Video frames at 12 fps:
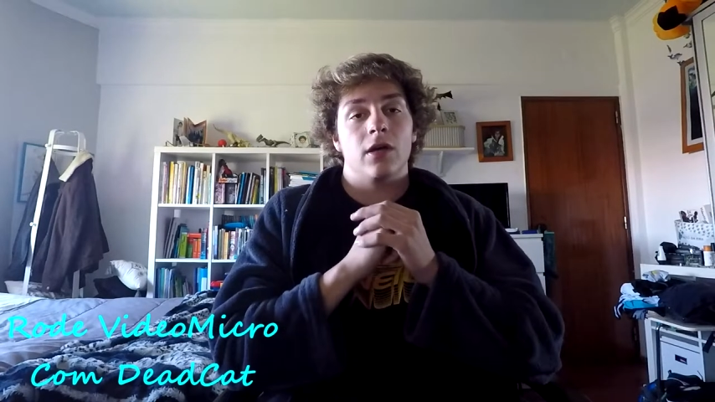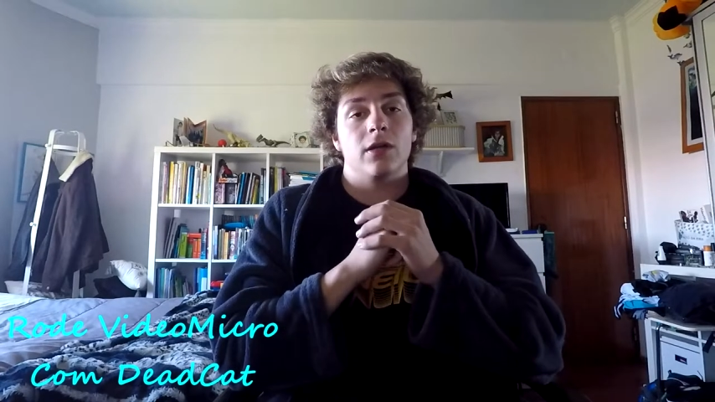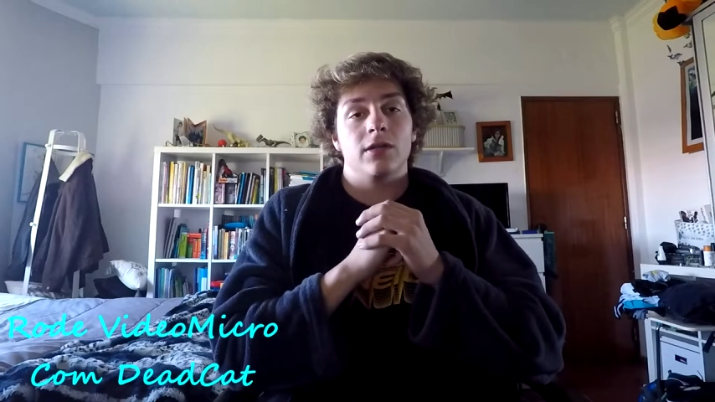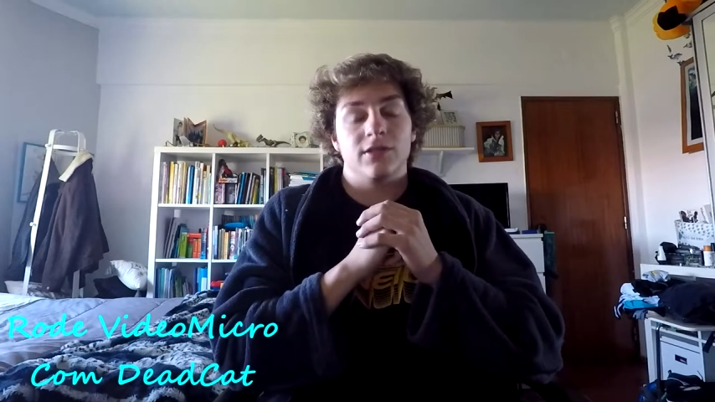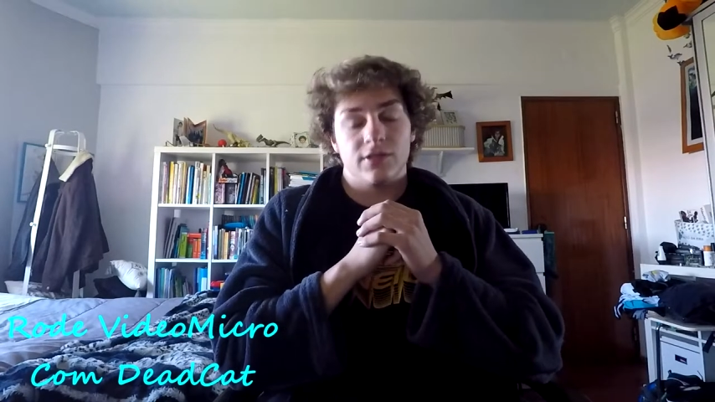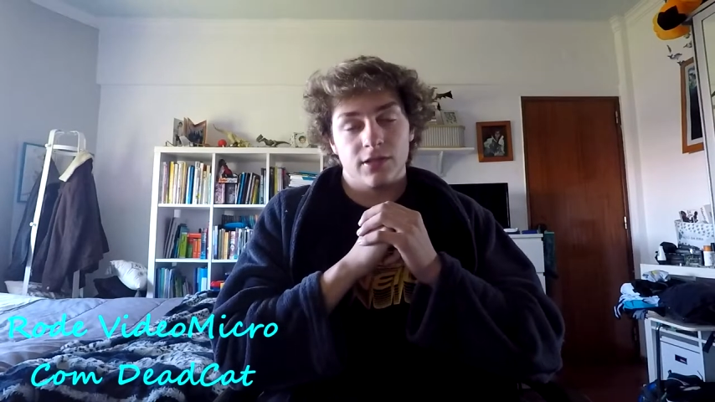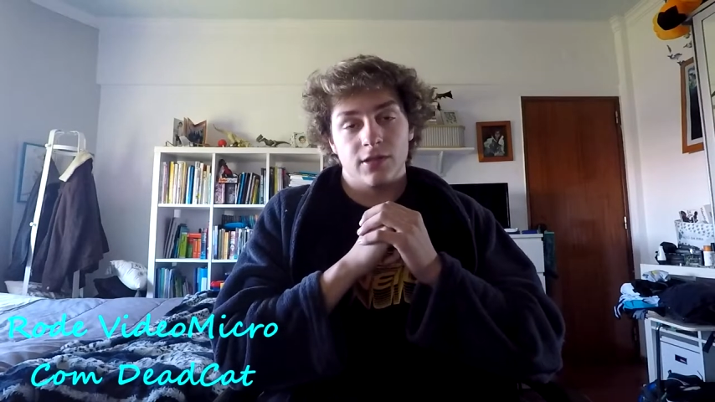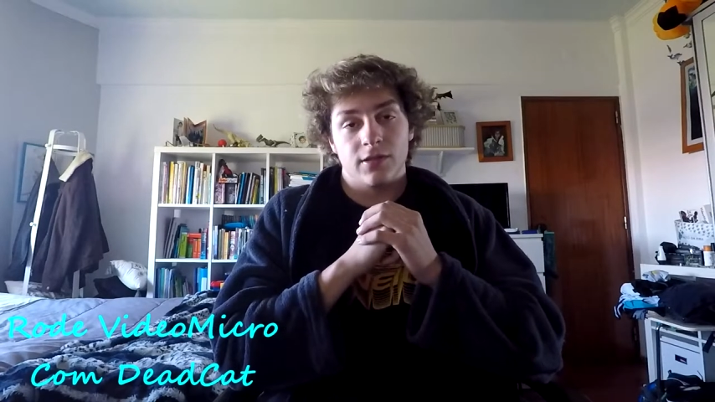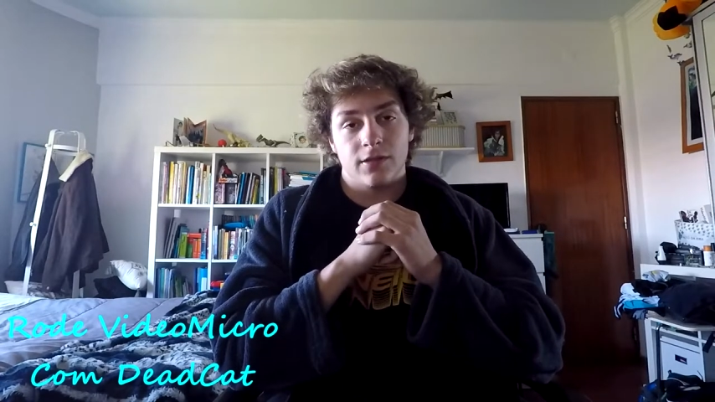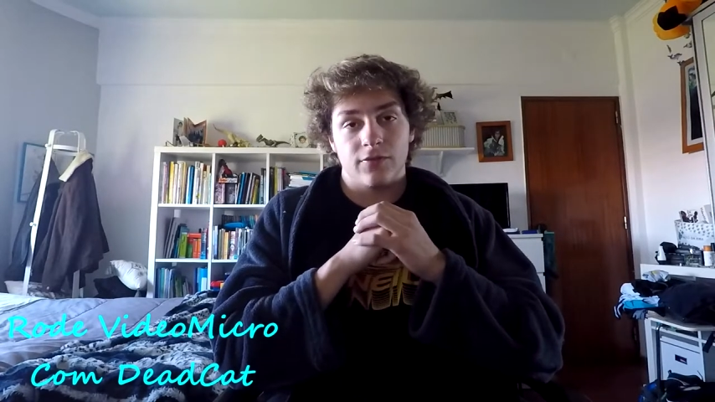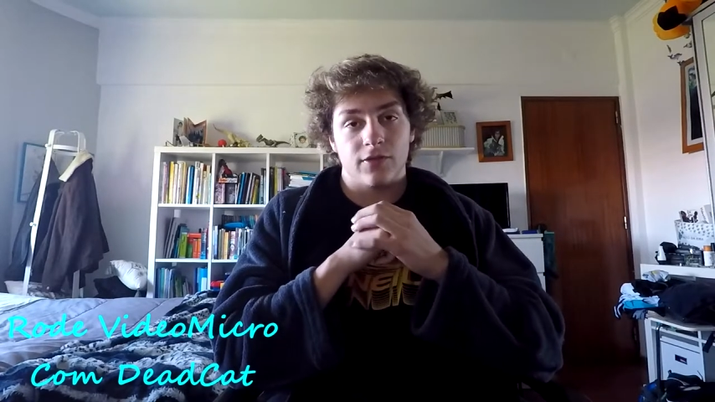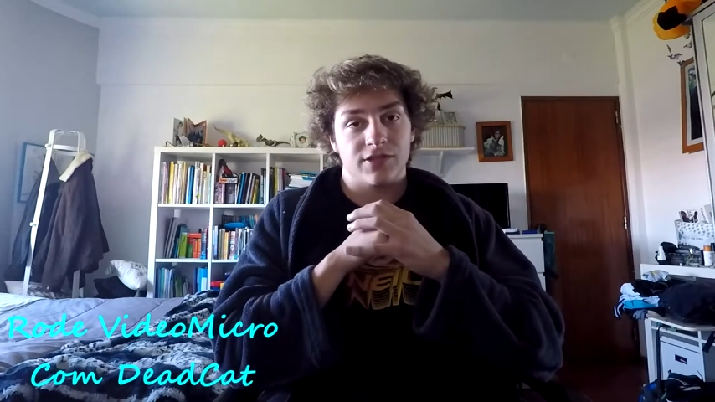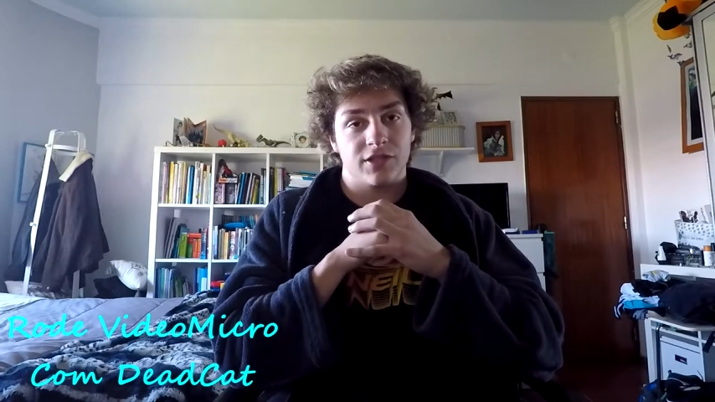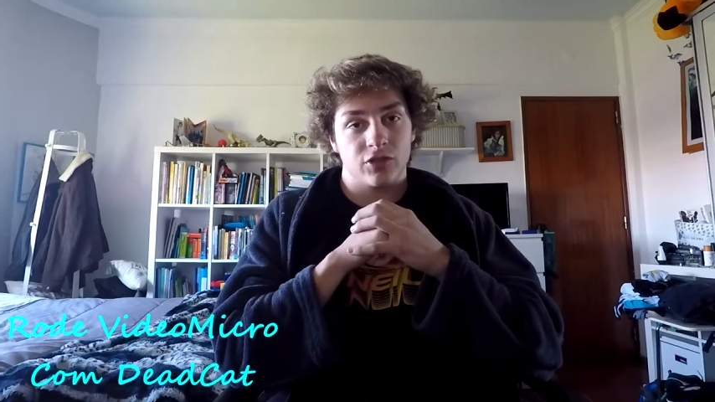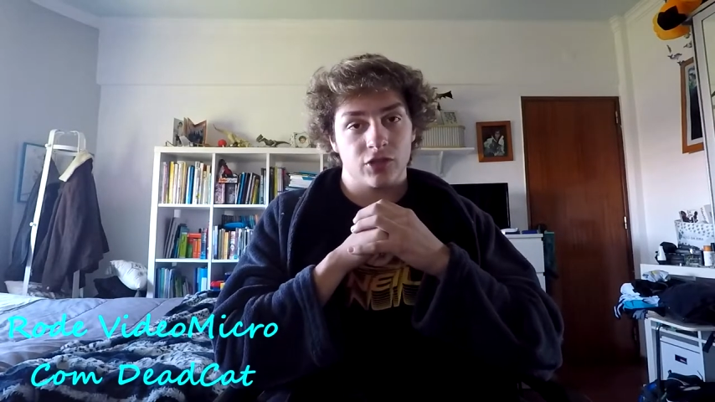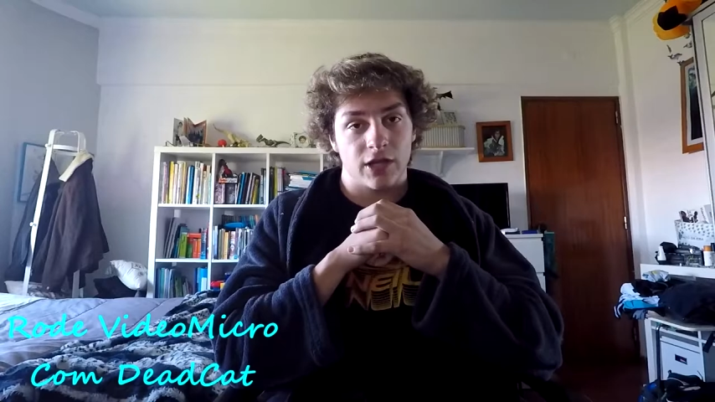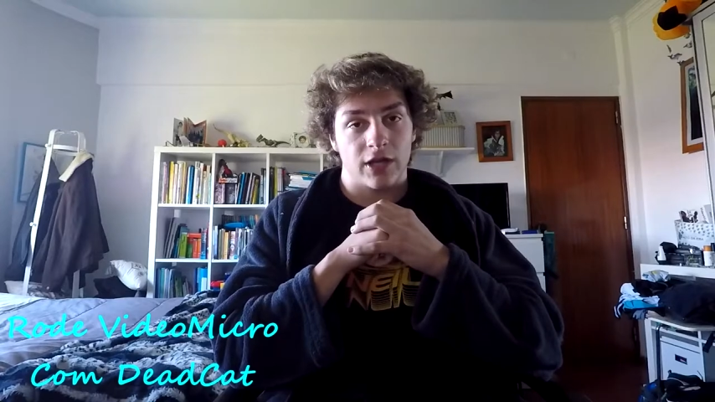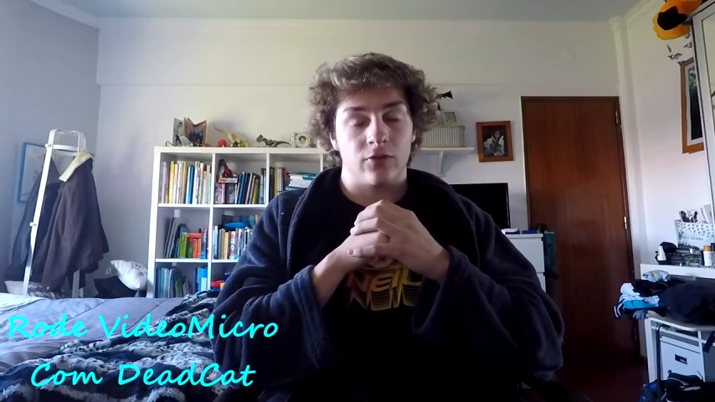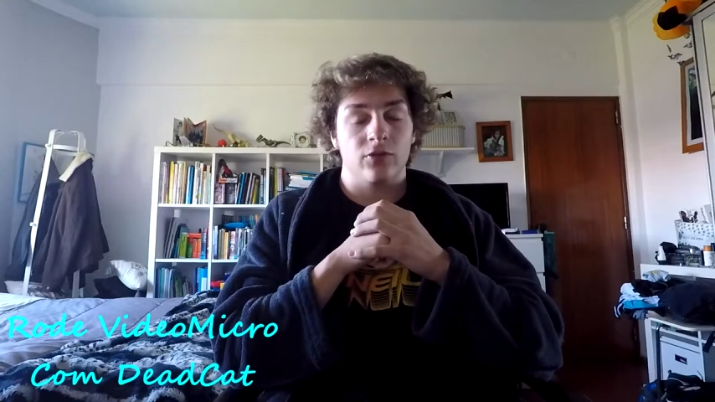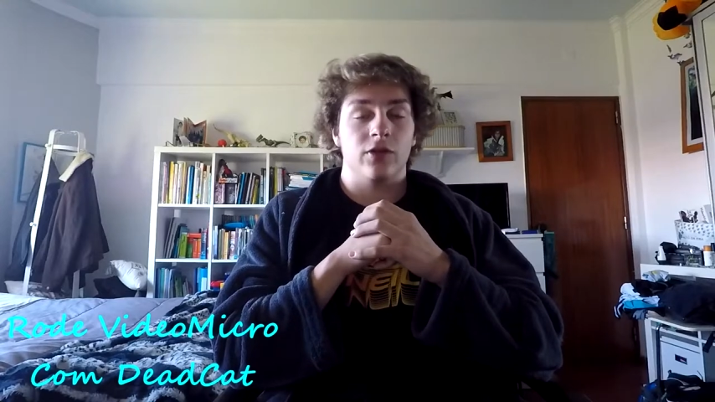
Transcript: se vocês gostaram,